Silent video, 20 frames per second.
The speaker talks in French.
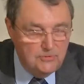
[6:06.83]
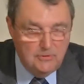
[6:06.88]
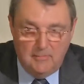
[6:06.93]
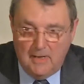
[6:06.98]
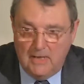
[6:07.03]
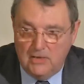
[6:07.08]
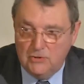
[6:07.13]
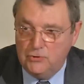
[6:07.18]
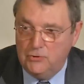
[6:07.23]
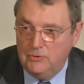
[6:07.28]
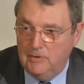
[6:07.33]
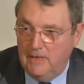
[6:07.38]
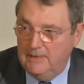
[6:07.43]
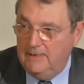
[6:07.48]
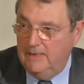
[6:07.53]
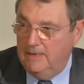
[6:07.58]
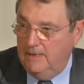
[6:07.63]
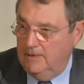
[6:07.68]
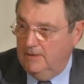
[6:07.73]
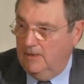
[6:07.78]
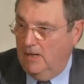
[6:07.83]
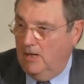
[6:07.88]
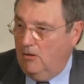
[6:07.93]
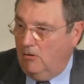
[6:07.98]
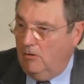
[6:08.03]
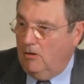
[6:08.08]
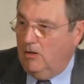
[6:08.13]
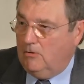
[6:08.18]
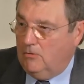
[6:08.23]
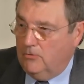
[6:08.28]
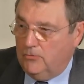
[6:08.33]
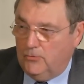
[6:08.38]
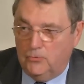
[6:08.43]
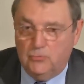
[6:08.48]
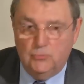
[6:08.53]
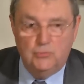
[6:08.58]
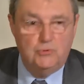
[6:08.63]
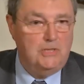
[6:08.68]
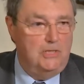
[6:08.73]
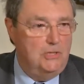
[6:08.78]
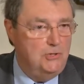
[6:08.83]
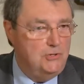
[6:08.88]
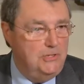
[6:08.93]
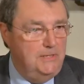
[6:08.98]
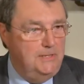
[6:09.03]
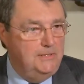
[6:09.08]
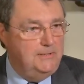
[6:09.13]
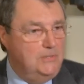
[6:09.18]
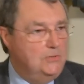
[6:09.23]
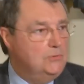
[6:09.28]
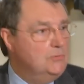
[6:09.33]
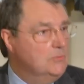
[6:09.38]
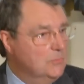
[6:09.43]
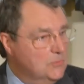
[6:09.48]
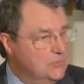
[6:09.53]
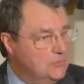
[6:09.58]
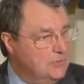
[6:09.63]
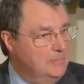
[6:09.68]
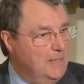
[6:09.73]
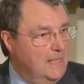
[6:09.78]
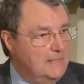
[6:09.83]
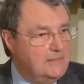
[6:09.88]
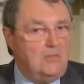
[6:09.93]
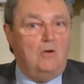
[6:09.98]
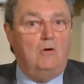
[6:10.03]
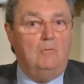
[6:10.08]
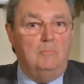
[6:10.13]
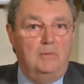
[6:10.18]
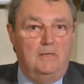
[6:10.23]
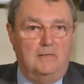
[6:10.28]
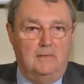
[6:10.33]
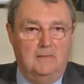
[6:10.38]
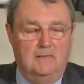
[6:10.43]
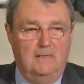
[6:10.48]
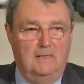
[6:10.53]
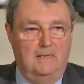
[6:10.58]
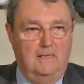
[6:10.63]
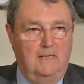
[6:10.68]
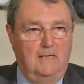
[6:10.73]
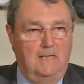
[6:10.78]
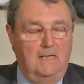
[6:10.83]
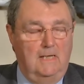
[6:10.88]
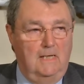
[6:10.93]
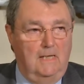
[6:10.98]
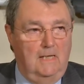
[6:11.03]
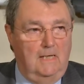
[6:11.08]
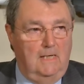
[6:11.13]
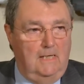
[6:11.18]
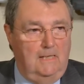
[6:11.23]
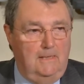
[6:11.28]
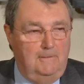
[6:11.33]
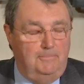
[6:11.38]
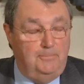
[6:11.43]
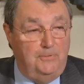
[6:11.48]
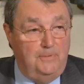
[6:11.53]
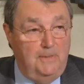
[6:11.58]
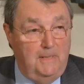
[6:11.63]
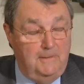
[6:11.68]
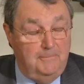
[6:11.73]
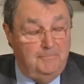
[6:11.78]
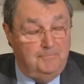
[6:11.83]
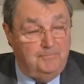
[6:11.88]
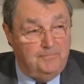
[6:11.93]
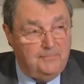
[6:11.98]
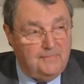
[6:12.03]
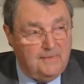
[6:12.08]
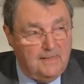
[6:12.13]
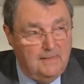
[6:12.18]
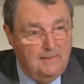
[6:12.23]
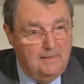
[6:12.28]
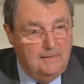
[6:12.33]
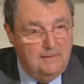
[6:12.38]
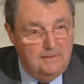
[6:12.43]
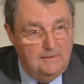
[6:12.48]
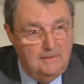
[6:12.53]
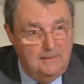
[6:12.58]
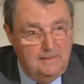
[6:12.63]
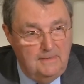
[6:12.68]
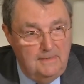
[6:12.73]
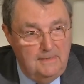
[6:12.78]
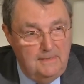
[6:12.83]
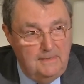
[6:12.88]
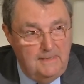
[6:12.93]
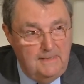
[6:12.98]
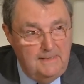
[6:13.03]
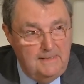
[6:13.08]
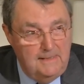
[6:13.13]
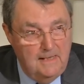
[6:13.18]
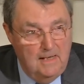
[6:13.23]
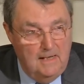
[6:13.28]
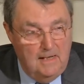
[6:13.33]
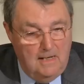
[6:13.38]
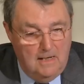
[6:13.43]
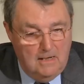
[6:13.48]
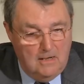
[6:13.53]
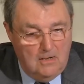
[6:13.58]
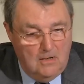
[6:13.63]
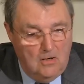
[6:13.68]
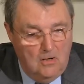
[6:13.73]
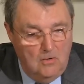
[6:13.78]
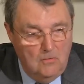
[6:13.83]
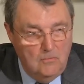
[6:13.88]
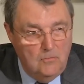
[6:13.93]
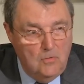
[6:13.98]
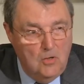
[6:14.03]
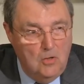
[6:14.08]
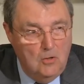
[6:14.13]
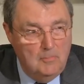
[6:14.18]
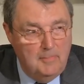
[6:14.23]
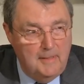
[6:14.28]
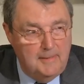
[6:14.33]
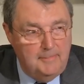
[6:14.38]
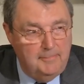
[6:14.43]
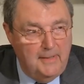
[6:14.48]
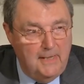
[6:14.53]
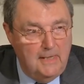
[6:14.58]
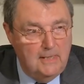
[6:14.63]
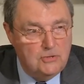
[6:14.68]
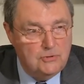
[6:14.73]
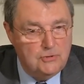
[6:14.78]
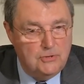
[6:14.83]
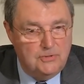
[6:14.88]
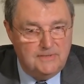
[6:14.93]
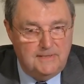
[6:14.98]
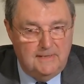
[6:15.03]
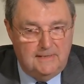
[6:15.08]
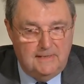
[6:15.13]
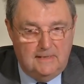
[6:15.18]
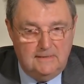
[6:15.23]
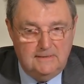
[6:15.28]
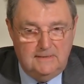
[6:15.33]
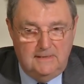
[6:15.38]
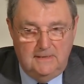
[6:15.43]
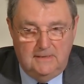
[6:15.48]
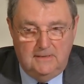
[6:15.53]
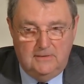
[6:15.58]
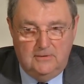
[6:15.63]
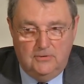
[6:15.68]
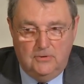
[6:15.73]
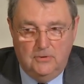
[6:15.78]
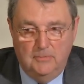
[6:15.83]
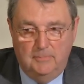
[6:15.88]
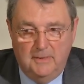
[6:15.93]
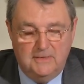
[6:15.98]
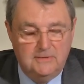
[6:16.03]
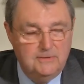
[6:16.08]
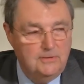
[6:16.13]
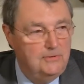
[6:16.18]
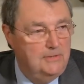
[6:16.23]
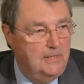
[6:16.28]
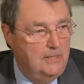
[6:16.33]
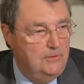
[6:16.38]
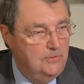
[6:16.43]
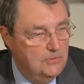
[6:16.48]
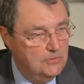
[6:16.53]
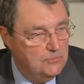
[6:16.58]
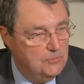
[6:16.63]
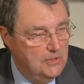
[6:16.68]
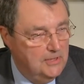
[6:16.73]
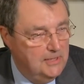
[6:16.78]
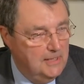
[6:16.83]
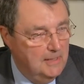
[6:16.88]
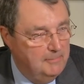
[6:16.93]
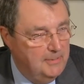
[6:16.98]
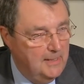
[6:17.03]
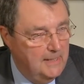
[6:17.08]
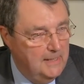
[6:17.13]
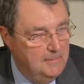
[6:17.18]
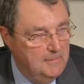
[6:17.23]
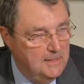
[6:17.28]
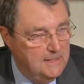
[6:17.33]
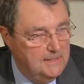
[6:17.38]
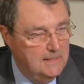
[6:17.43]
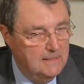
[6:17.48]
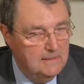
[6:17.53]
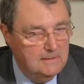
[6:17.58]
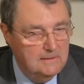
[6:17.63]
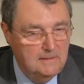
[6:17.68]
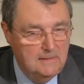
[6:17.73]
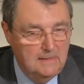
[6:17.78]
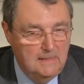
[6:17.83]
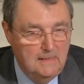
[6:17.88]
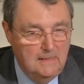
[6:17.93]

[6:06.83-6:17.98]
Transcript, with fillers: dommages de l'ADN. Alors là, quand on touche à la génétique, tout le monde se met à trembler. Et puis, il y a un renvoi en bas de page dans cet article que personne n'a lu, en tous les cas pas les médias,